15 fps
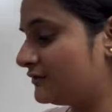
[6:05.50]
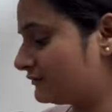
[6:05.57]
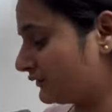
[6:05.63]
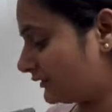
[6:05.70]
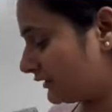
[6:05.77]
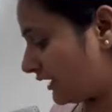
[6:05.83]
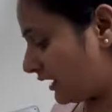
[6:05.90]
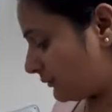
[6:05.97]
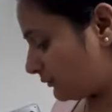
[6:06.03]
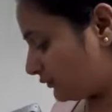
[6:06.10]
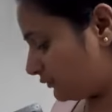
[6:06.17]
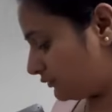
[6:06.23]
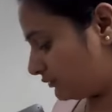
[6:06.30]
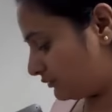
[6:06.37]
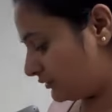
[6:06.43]
फिर आपको
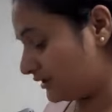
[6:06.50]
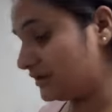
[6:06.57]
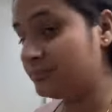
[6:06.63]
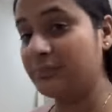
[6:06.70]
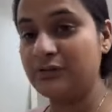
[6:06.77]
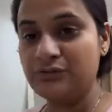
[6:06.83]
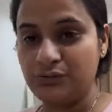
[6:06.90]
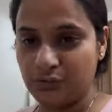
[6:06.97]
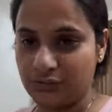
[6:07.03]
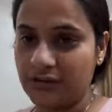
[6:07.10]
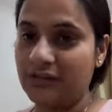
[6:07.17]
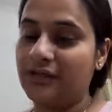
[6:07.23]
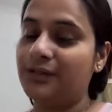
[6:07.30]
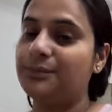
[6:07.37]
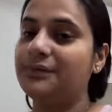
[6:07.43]
इन बच्चों तक
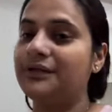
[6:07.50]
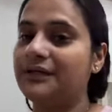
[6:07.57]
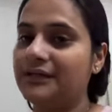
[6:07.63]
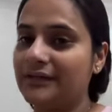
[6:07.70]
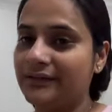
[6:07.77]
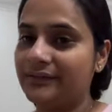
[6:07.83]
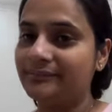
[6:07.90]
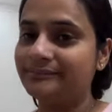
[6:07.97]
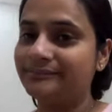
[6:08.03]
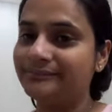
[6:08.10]
की भी नहीं आई